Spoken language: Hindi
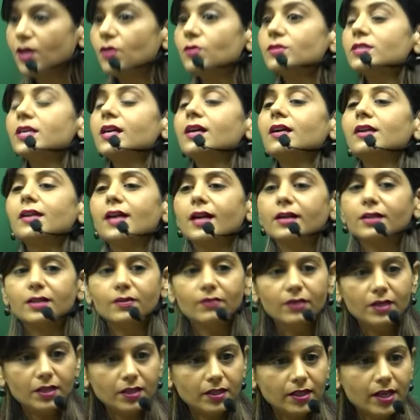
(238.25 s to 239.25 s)
उसकी
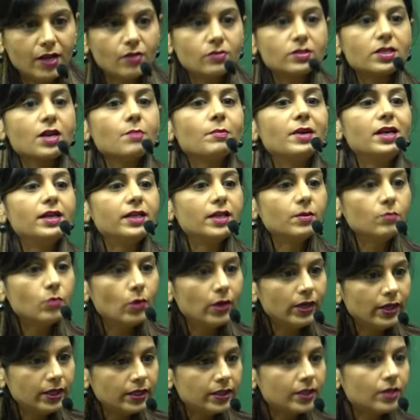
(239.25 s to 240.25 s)
कंडक्टिविटी क्या है उसका मेल्टिंग
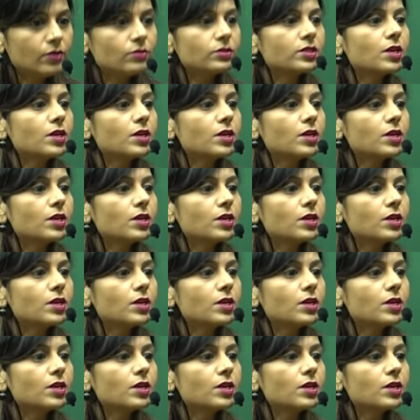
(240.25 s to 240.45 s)
बॉइलिंग क्या है